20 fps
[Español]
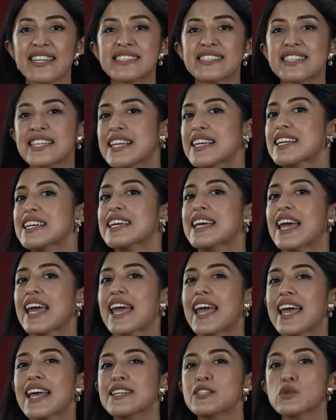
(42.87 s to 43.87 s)
decir
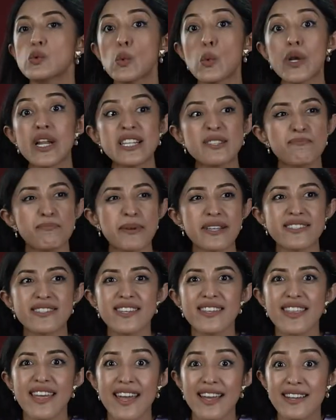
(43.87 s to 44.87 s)
que es una
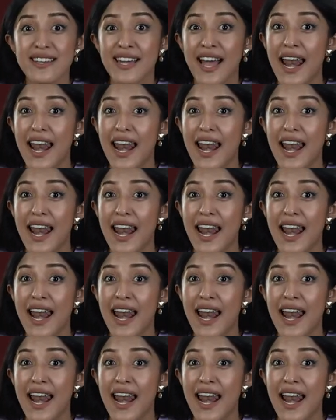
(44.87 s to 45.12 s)
especie de